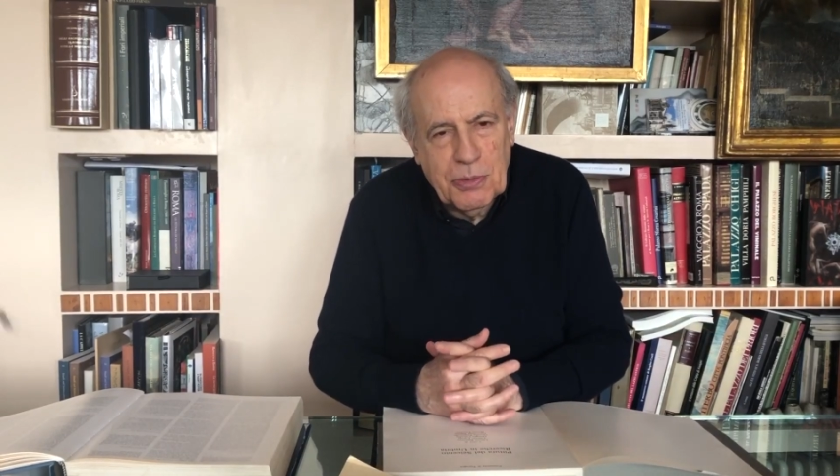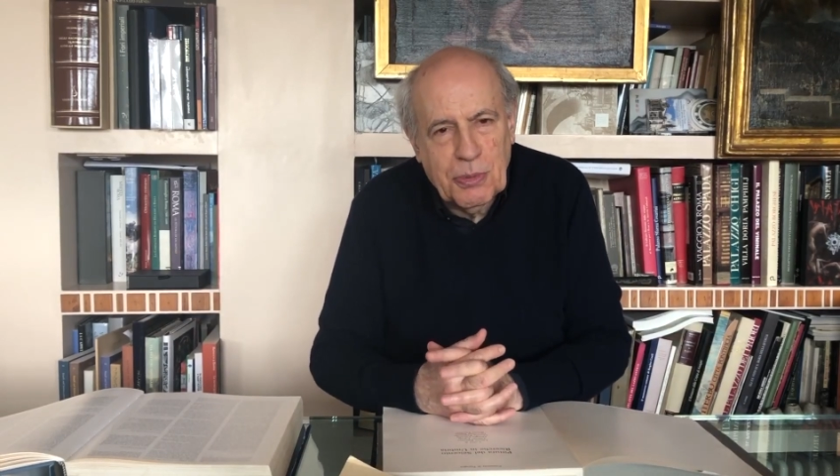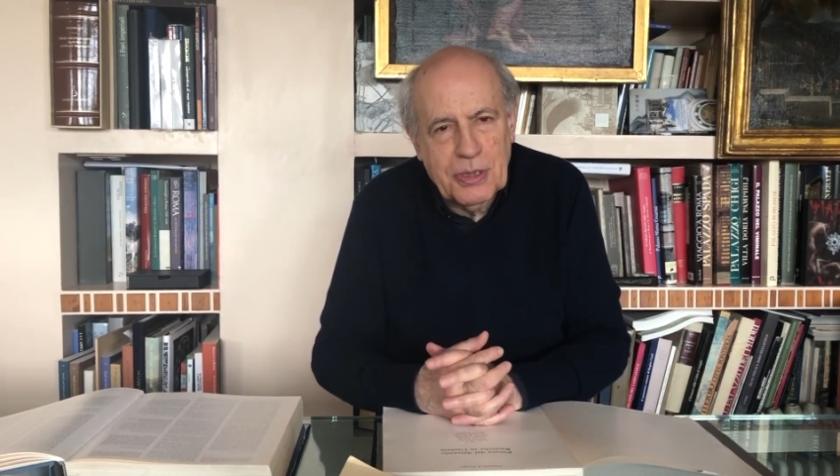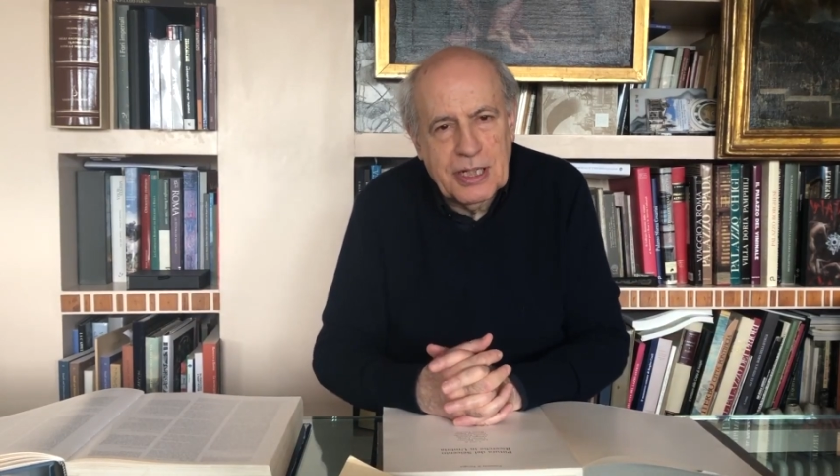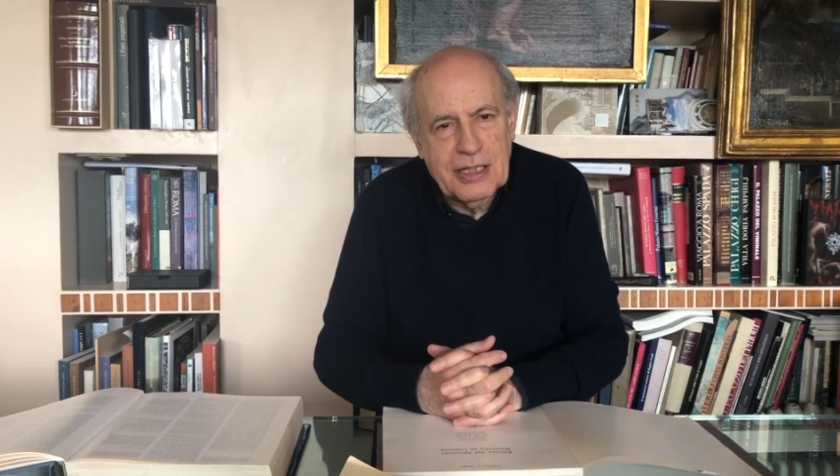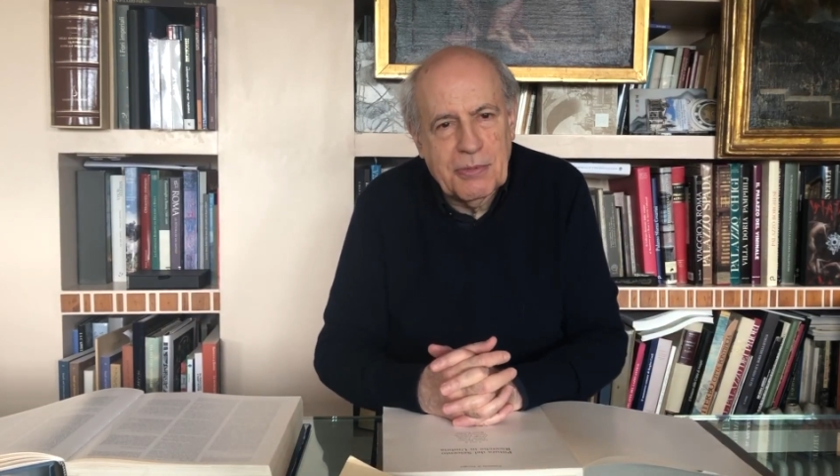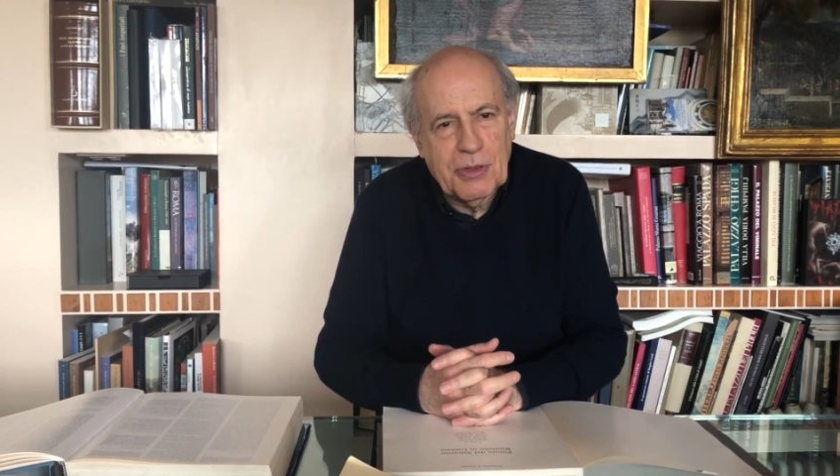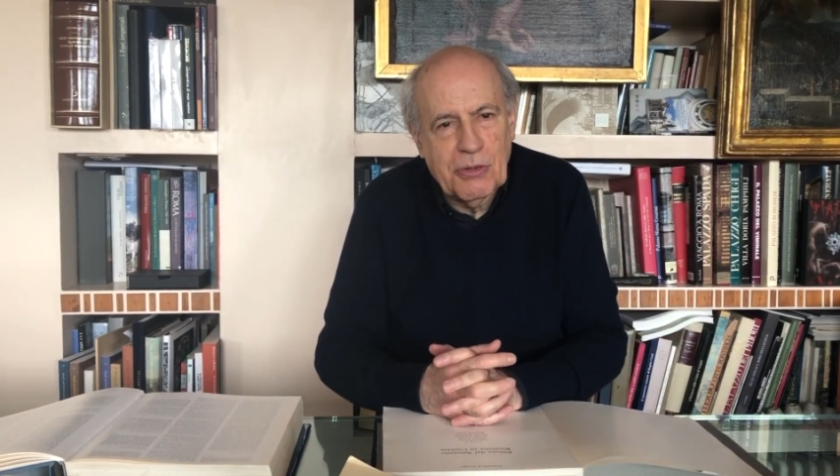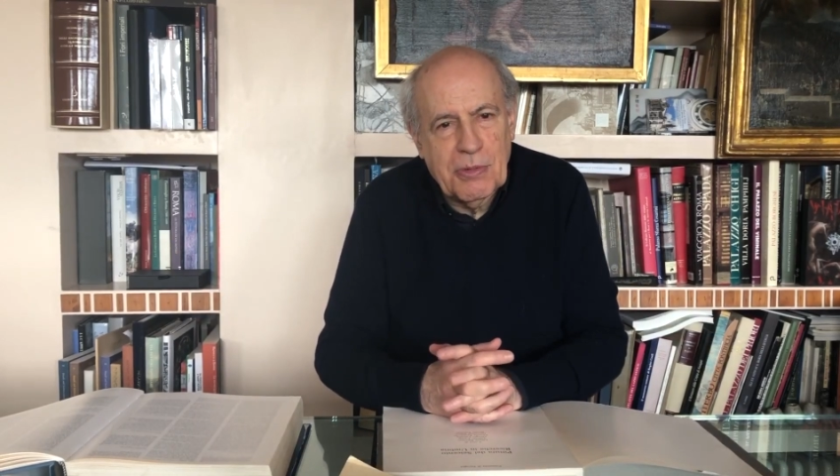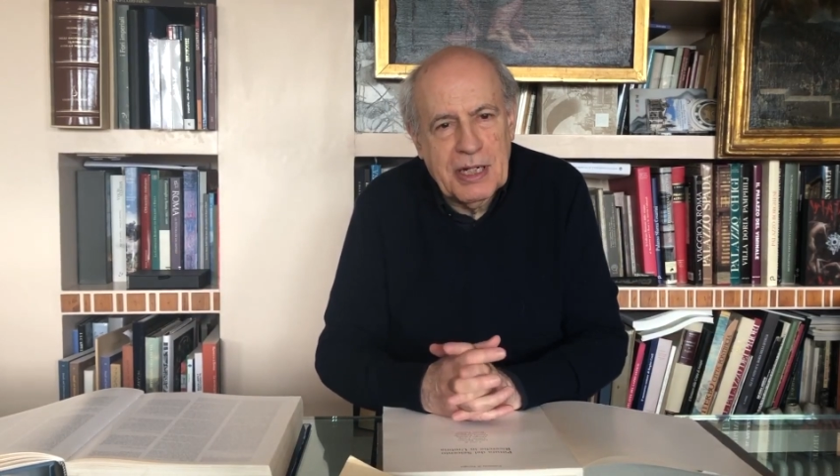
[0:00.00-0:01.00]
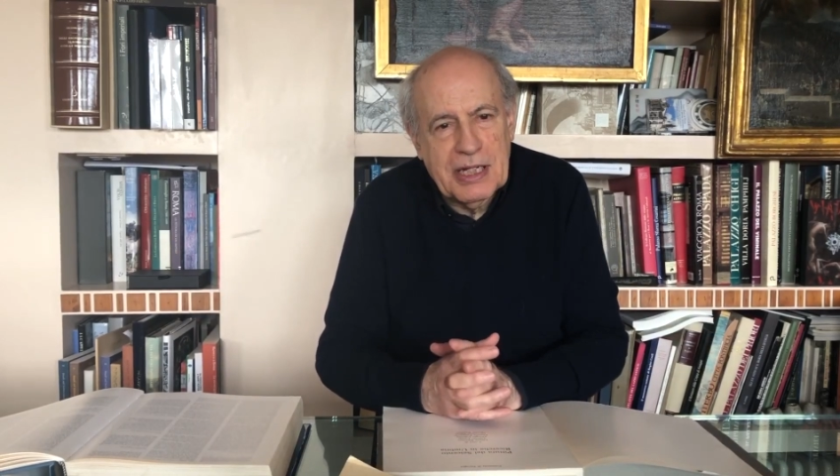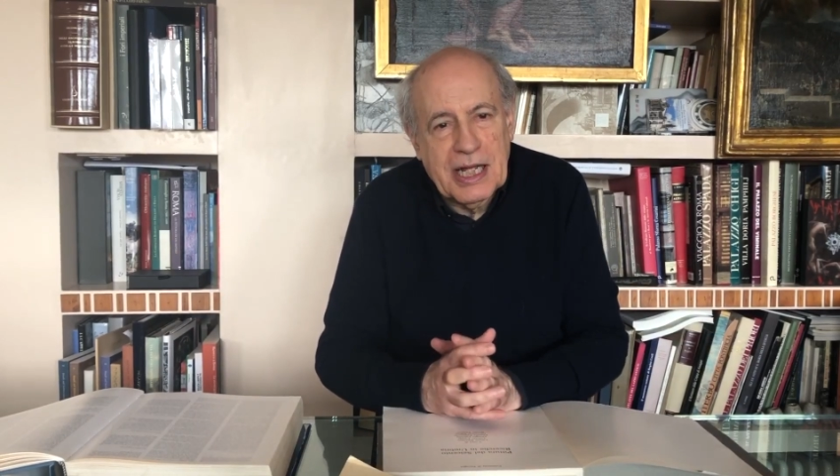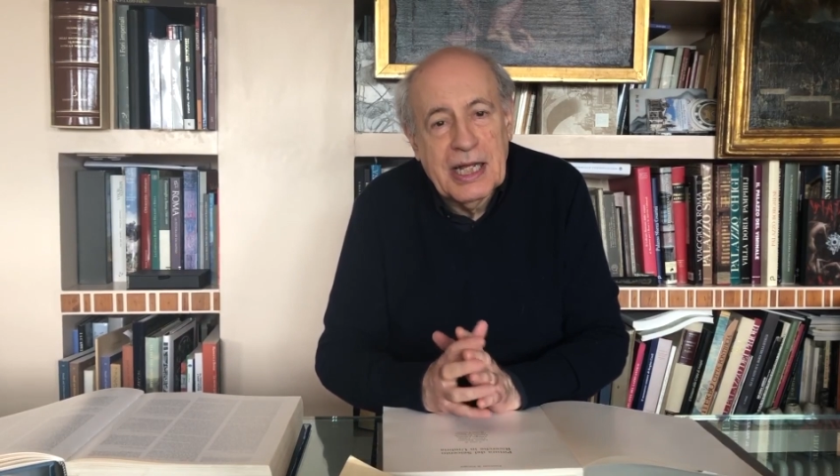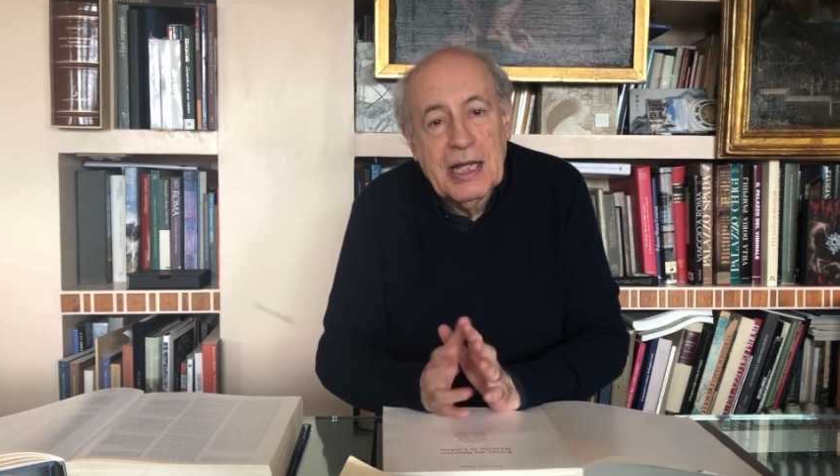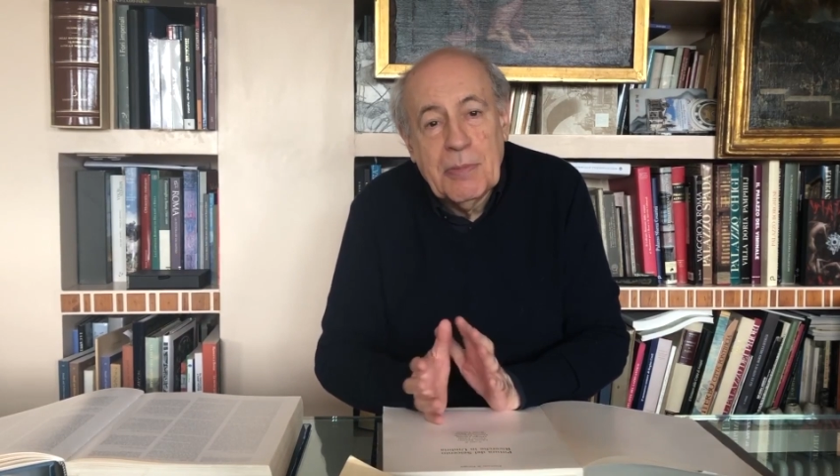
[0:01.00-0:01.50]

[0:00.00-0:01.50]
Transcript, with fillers: importante per l'umanità,